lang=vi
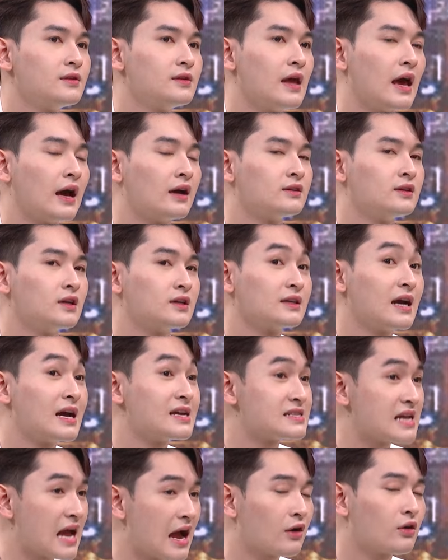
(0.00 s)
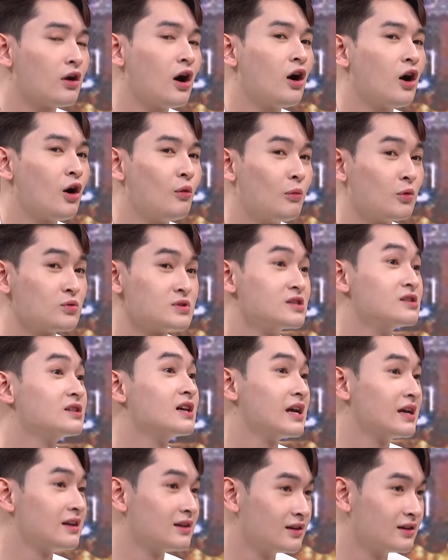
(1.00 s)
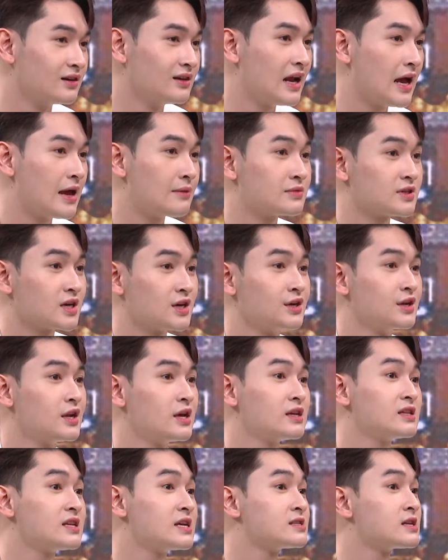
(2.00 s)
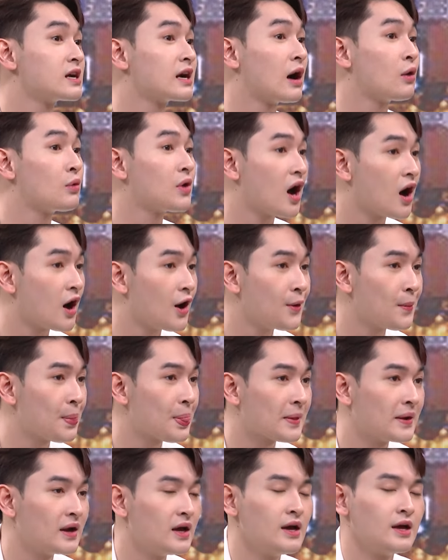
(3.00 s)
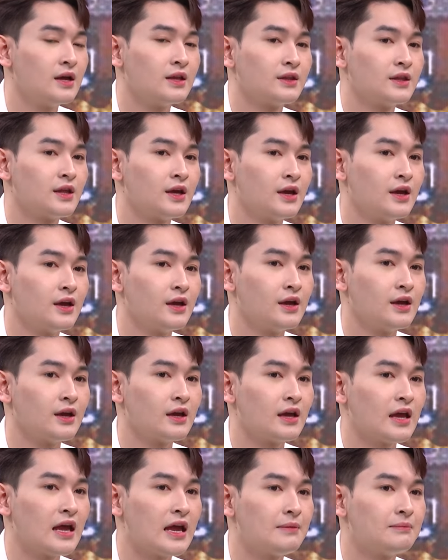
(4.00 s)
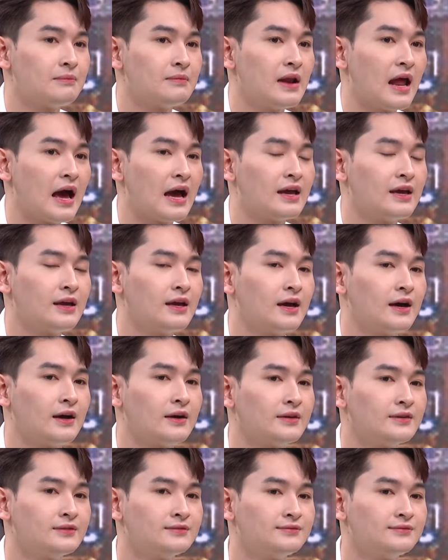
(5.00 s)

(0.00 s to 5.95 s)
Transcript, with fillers: dạ thực ra sau đó còn một sự kiện nữa là em rời đi tới sân khấu đó ừ. thì em lại à,